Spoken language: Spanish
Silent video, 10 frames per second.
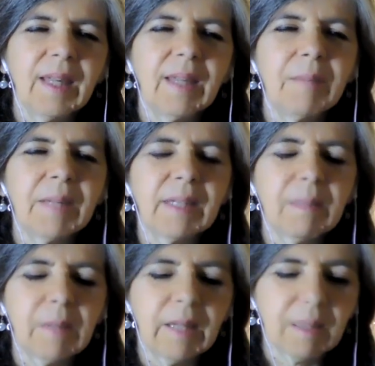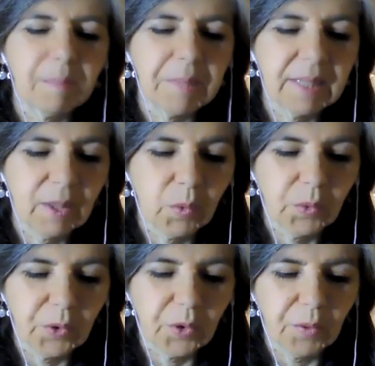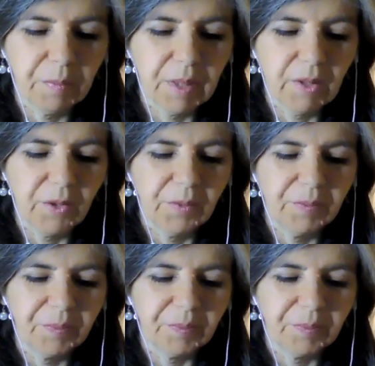Y, y repite junto conmigo,